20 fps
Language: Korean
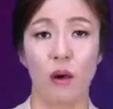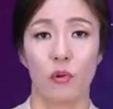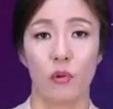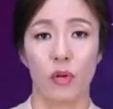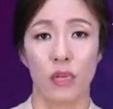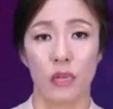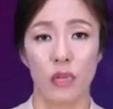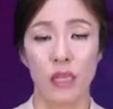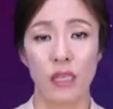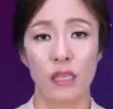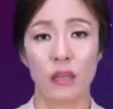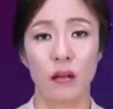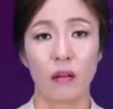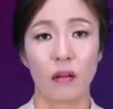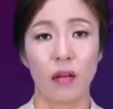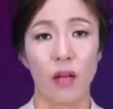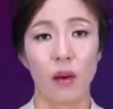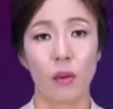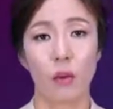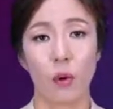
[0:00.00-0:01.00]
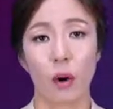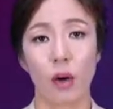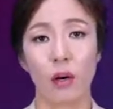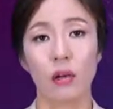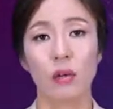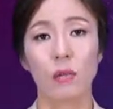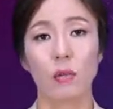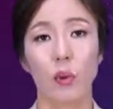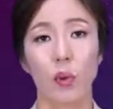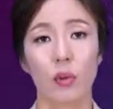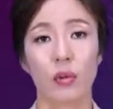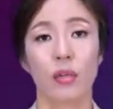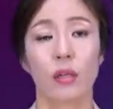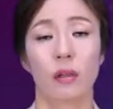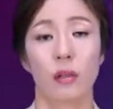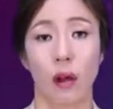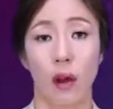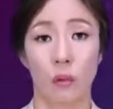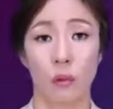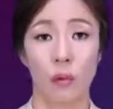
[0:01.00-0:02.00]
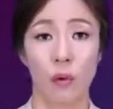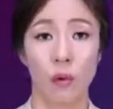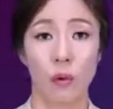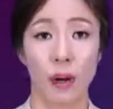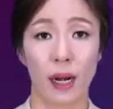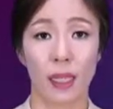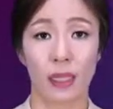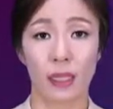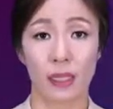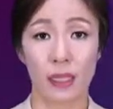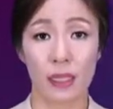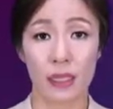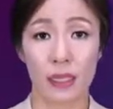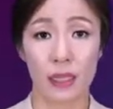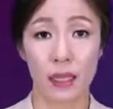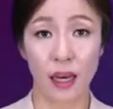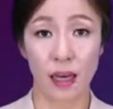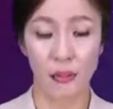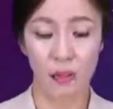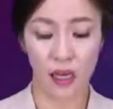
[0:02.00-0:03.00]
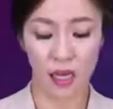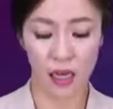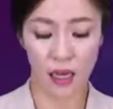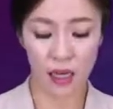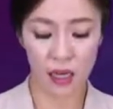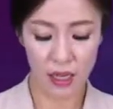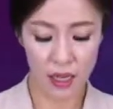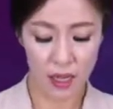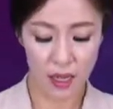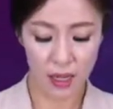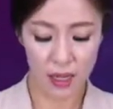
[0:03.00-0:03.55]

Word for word: 우리 리저나 월 모션 어브노멀리티를 진단합니다.